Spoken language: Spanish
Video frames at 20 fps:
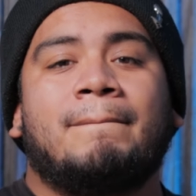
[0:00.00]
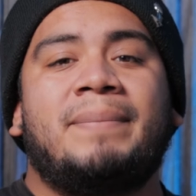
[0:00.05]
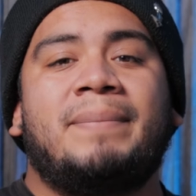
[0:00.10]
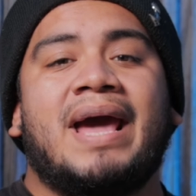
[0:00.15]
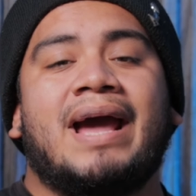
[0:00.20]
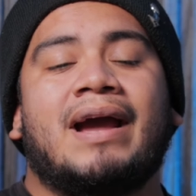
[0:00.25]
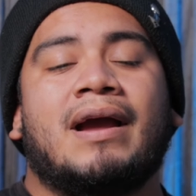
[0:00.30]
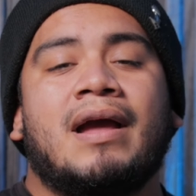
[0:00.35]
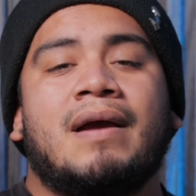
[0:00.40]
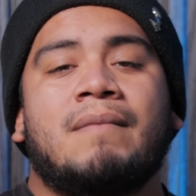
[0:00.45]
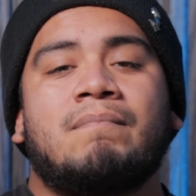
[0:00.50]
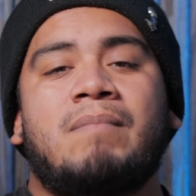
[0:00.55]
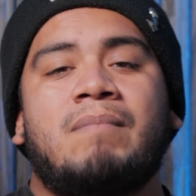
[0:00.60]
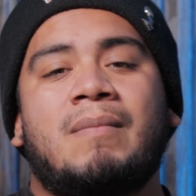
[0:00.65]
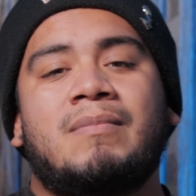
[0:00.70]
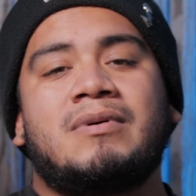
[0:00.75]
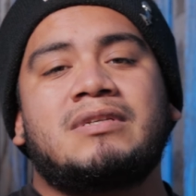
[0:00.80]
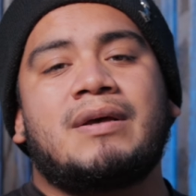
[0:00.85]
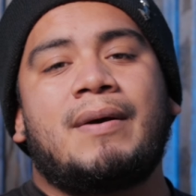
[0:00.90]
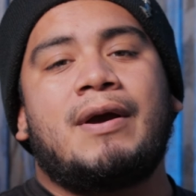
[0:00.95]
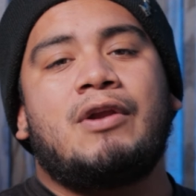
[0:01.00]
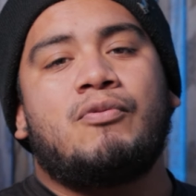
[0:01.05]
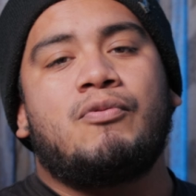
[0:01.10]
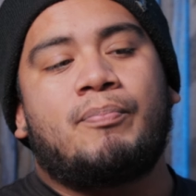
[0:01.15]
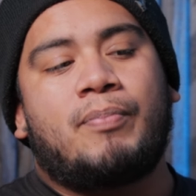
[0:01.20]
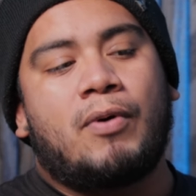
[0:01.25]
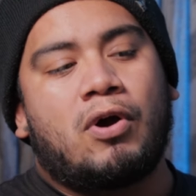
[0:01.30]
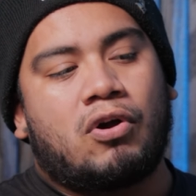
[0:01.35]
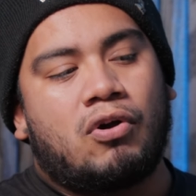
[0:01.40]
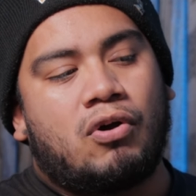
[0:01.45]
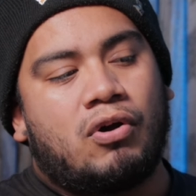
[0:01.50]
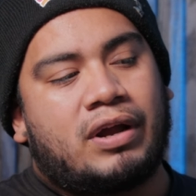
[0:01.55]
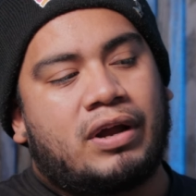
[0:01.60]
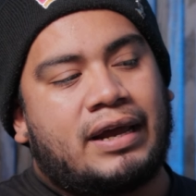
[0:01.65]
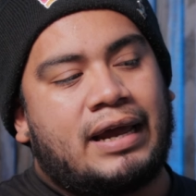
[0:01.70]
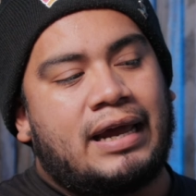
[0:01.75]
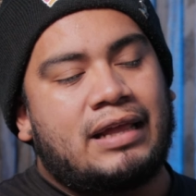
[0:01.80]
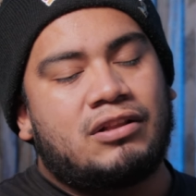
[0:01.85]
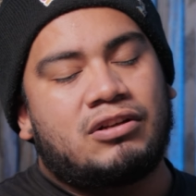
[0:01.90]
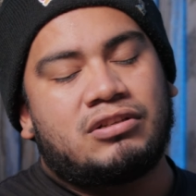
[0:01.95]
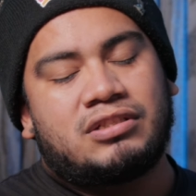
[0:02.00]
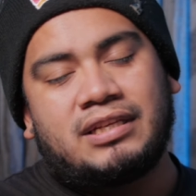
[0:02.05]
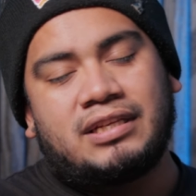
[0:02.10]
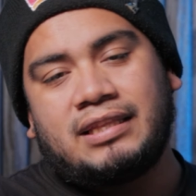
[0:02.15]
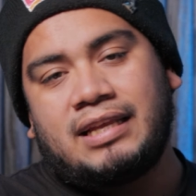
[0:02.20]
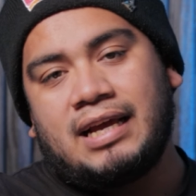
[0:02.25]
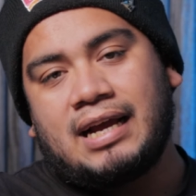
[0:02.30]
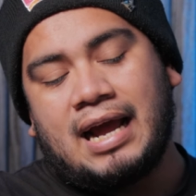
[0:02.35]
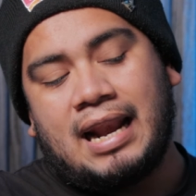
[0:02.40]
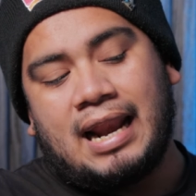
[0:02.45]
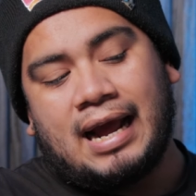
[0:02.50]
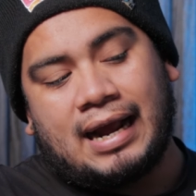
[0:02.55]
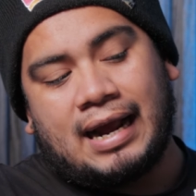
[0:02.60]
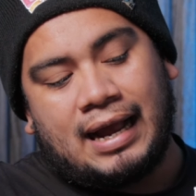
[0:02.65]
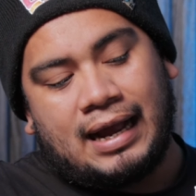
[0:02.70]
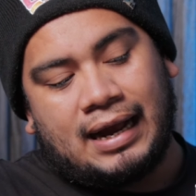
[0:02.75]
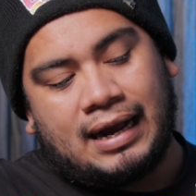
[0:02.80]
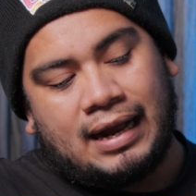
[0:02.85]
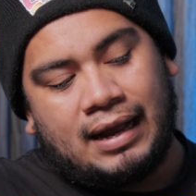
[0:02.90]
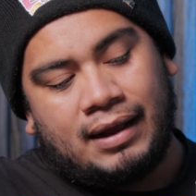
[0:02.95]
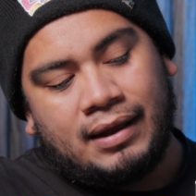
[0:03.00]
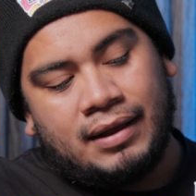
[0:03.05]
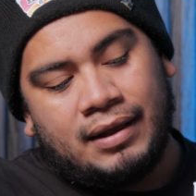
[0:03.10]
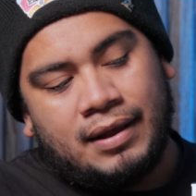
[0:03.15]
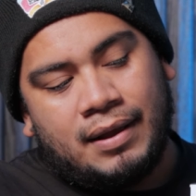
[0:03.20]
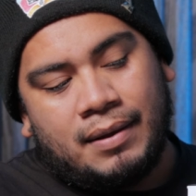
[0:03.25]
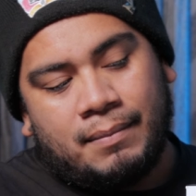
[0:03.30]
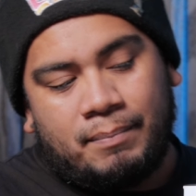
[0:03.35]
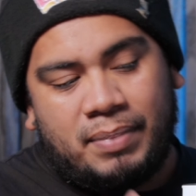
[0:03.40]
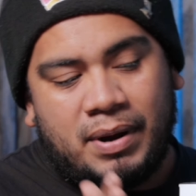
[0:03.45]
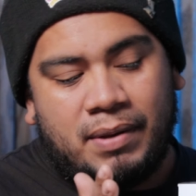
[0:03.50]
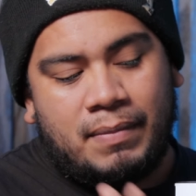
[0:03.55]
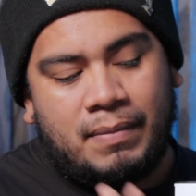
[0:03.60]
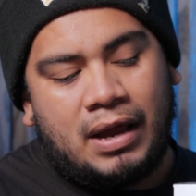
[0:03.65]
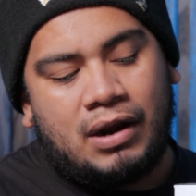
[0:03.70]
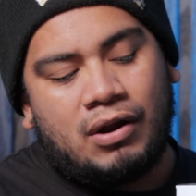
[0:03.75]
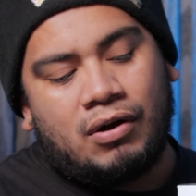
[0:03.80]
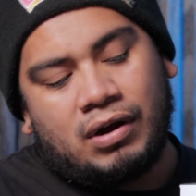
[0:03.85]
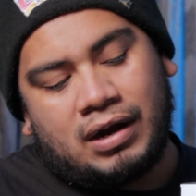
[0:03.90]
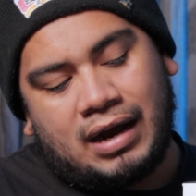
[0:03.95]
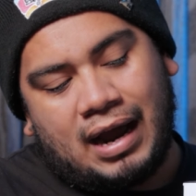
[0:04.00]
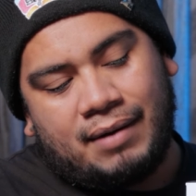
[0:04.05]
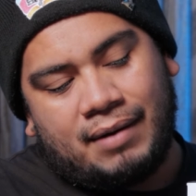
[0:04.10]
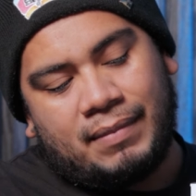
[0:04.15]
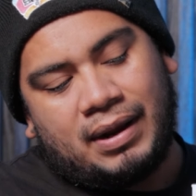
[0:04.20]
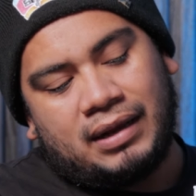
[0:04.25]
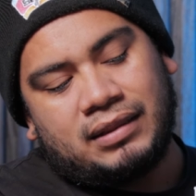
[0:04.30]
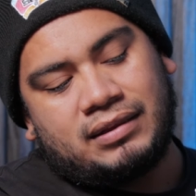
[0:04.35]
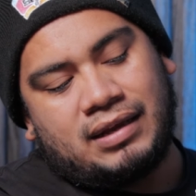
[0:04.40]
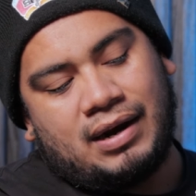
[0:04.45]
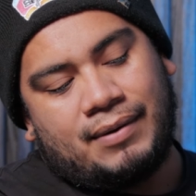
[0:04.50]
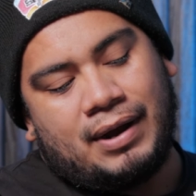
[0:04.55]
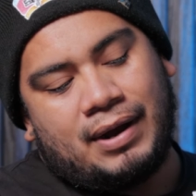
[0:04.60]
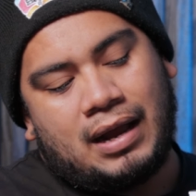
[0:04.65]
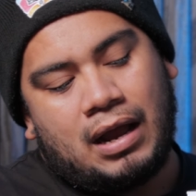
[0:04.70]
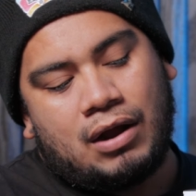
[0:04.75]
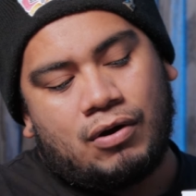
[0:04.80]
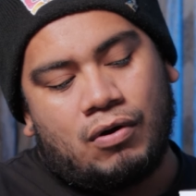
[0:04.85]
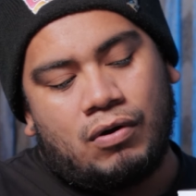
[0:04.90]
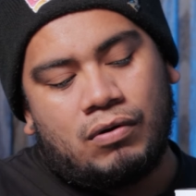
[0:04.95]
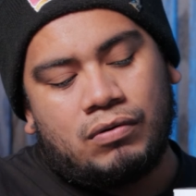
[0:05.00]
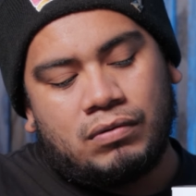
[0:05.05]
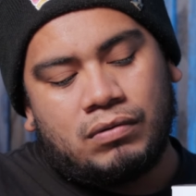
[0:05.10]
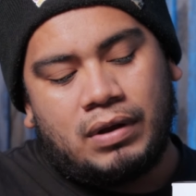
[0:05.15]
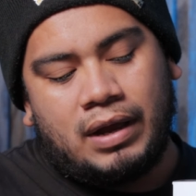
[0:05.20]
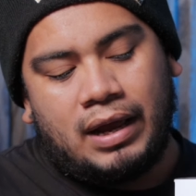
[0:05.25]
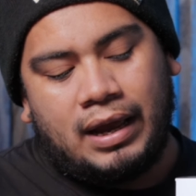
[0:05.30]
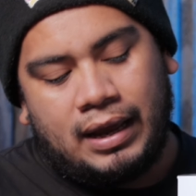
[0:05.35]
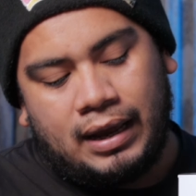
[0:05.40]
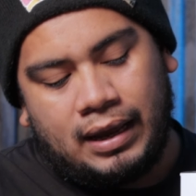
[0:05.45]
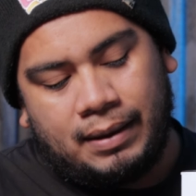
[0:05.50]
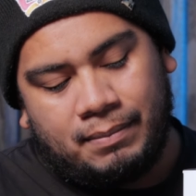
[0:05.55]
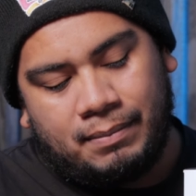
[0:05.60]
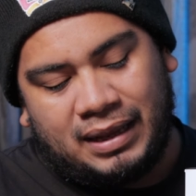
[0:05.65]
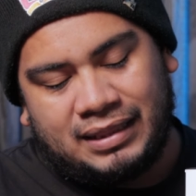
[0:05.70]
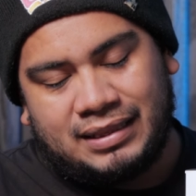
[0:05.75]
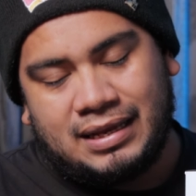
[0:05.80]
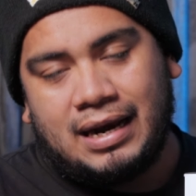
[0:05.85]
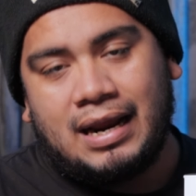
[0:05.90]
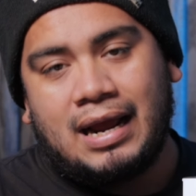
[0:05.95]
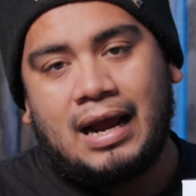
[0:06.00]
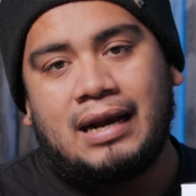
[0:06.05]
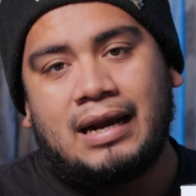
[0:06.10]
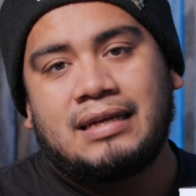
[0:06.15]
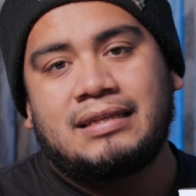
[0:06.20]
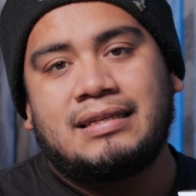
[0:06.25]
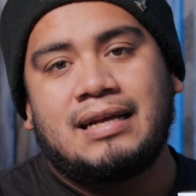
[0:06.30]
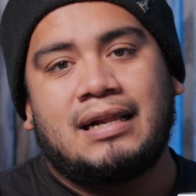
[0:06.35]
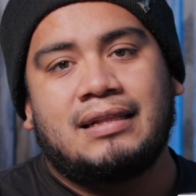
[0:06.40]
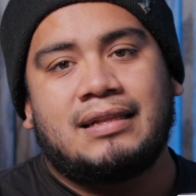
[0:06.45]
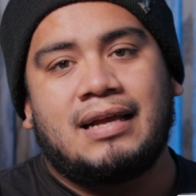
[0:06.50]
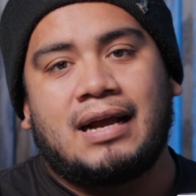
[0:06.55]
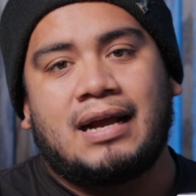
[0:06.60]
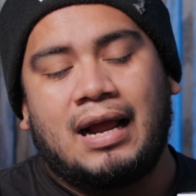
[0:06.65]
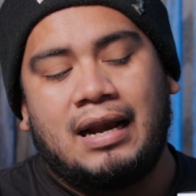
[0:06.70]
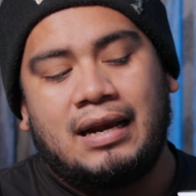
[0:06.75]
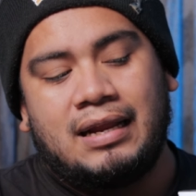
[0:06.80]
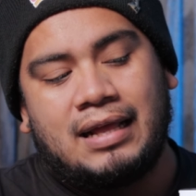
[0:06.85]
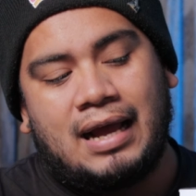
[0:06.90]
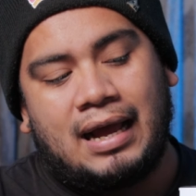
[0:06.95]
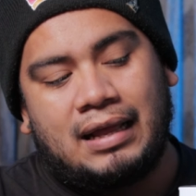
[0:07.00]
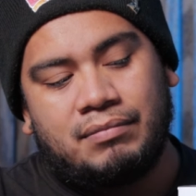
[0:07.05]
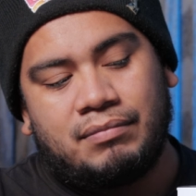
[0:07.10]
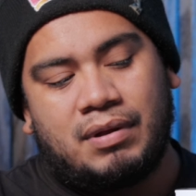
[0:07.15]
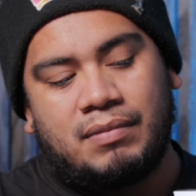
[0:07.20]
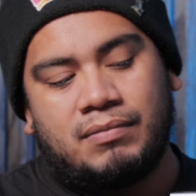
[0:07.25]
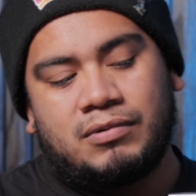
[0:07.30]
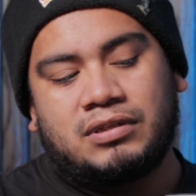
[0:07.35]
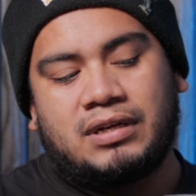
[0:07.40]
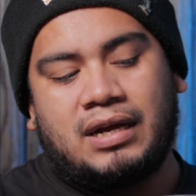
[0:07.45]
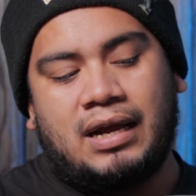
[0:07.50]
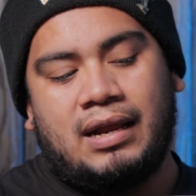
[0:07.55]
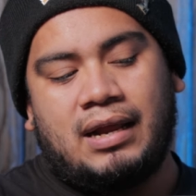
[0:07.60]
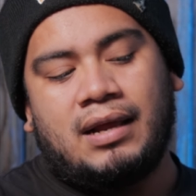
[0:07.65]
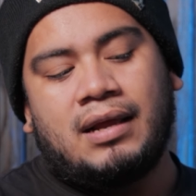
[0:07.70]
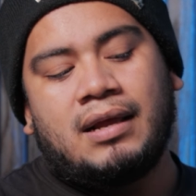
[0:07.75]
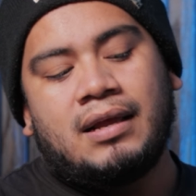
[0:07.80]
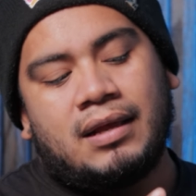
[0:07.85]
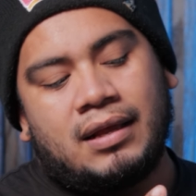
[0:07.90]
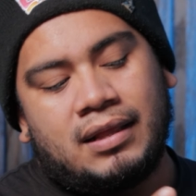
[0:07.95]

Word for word: Bien, vamos a ver un poco qué nos indica la caja, Primero, Harman trabaja con eh, materiales de alta calidad. Vemos que